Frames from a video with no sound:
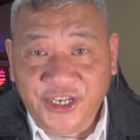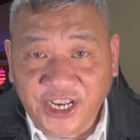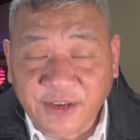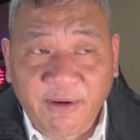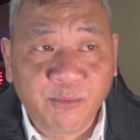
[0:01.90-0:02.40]

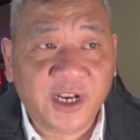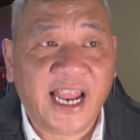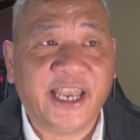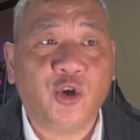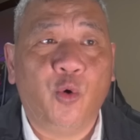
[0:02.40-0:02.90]
Trần Việt Phong trở
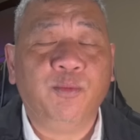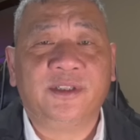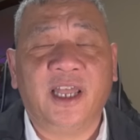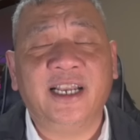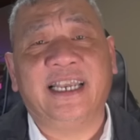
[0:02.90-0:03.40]
lại cùng
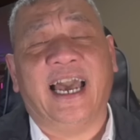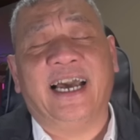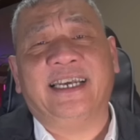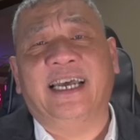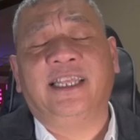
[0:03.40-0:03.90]
tất
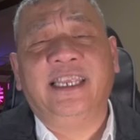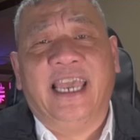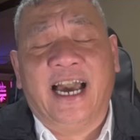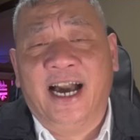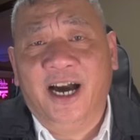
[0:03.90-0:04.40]
cả khán thính
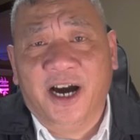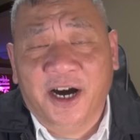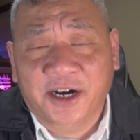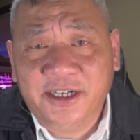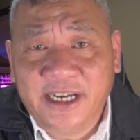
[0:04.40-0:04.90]
giả
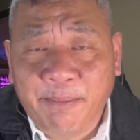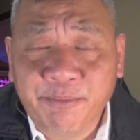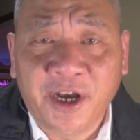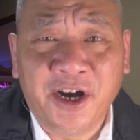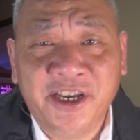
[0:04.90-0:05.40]
ở khắp
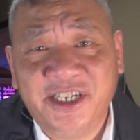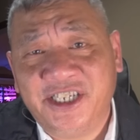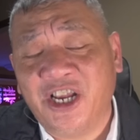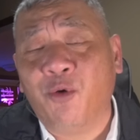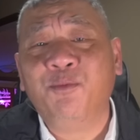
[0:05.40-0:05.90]
nơi
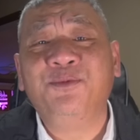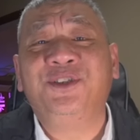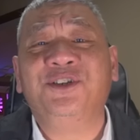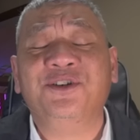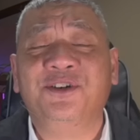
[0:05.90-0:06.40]
trong
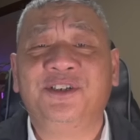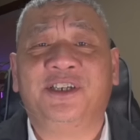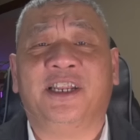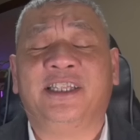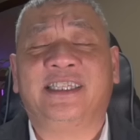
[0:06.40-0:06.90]
chương
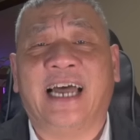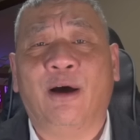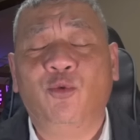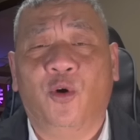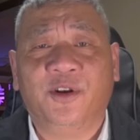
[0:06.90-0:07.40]
trình
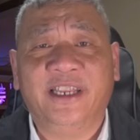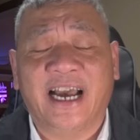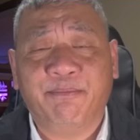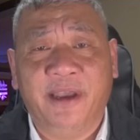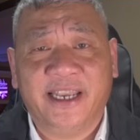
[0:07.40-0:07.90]
thảo luận
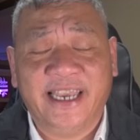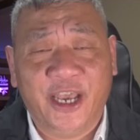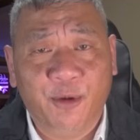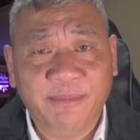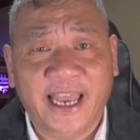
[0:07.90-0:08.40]
đặc biệt
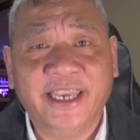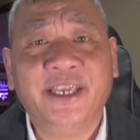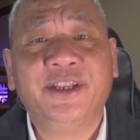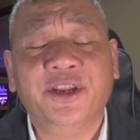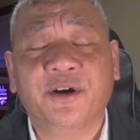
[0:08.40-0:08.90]
ngày hôm nay
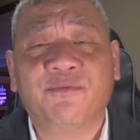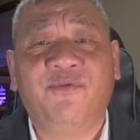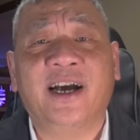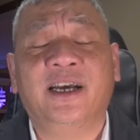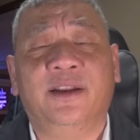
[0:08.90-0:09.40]
được
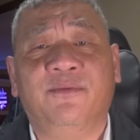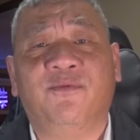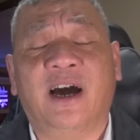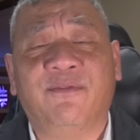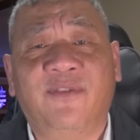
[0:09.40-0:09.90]
phát hình
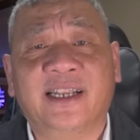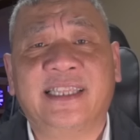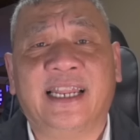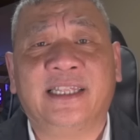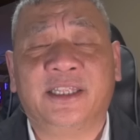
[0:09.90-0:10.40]
và phát
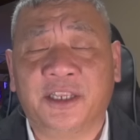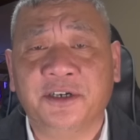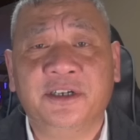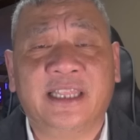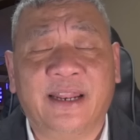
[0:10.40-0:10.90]
thanh
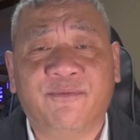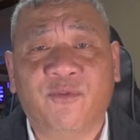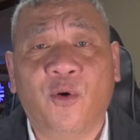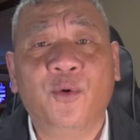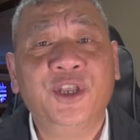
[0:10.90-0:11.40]
từ thành
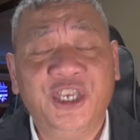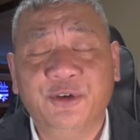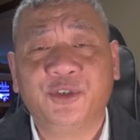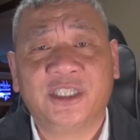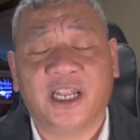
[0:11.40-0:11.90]
phố
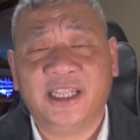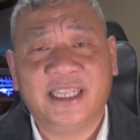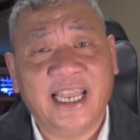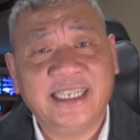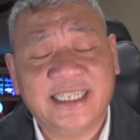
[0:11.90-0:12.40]
Houston,
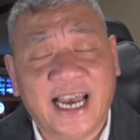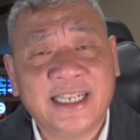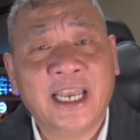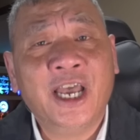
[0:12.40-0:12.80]
Texas.